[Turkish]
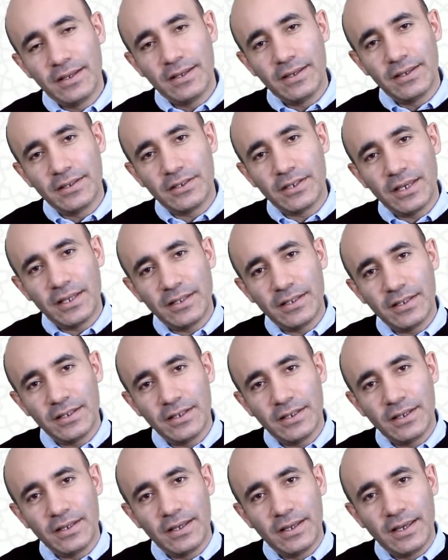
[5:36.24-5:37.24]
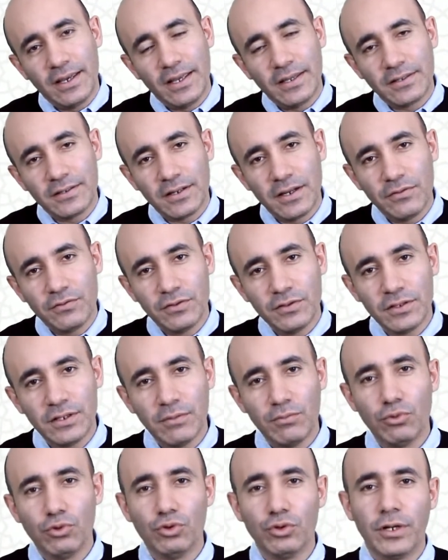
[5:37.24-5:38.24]
e, kendi
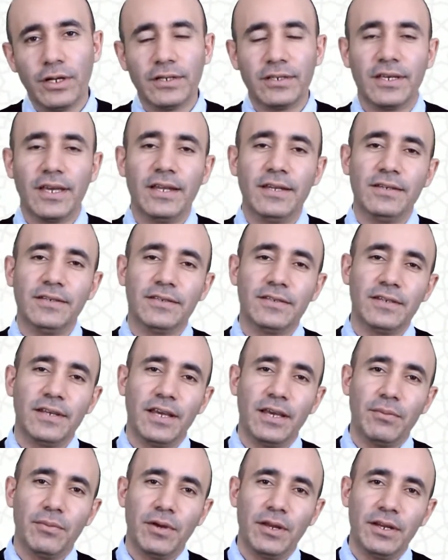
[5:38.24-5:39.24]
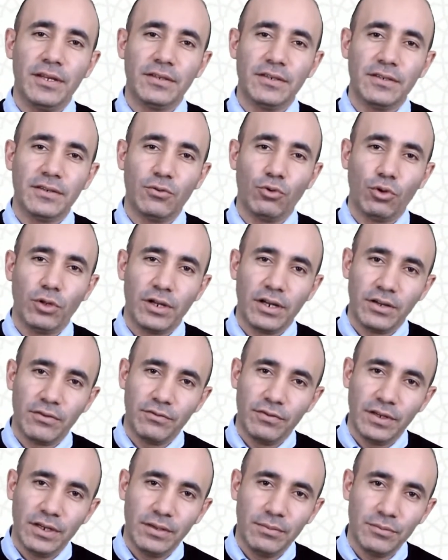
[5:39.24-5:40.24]
etrafında bulunan, kendisine emanet
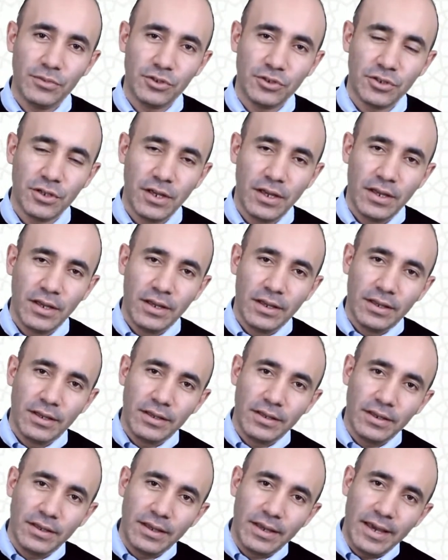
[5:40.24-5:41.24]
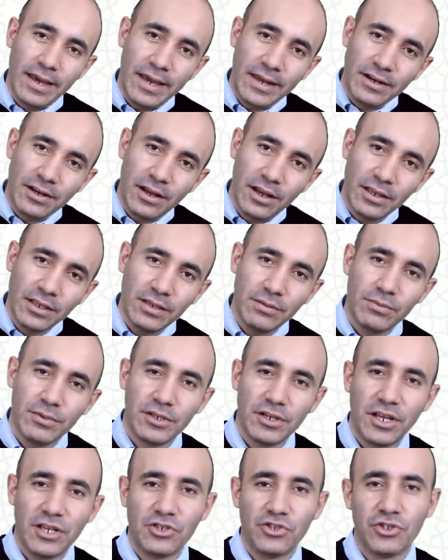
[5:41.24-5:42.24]
olarak verilmiş herhangi
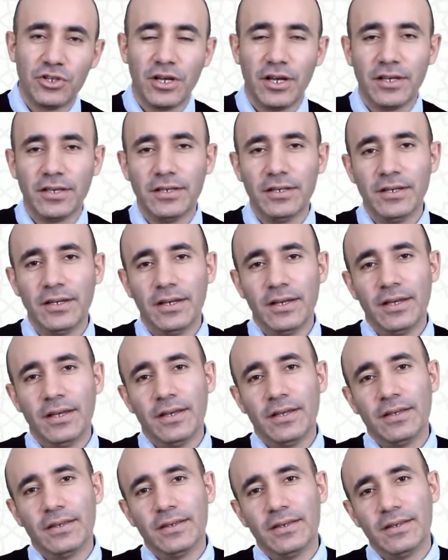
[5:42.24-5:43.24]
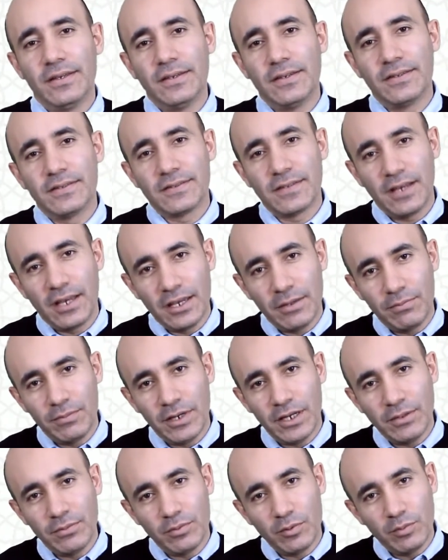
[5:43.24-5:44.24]
bir eşyayı
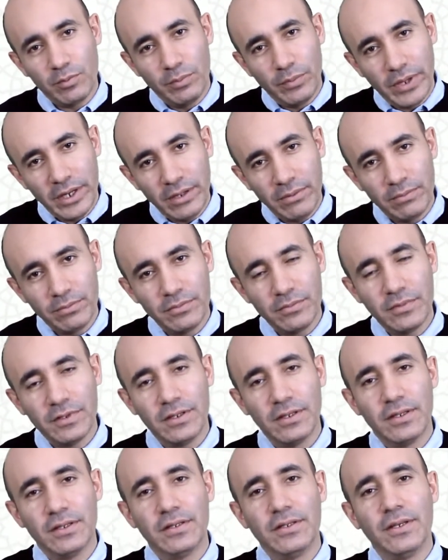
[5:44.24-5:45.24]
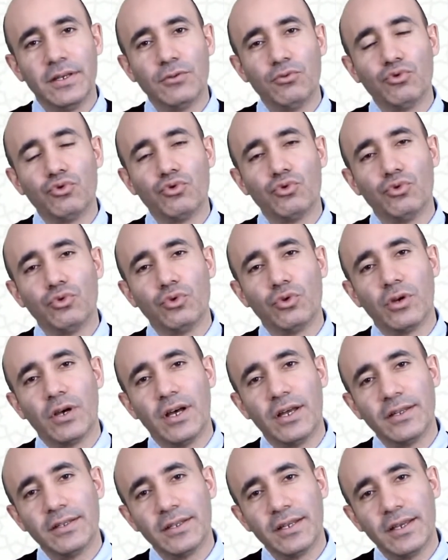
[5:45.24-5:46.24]
sahiplenip benim diye düşündüğü
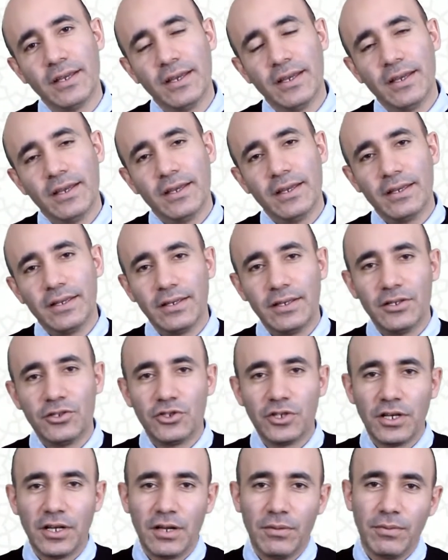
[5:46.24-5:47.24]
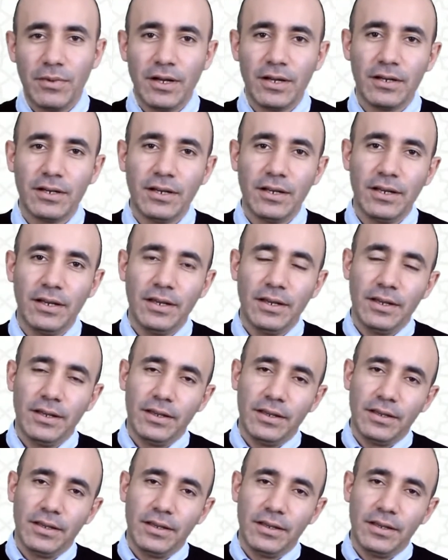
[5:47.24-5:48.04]
anda e, Cenab-ı Hak'la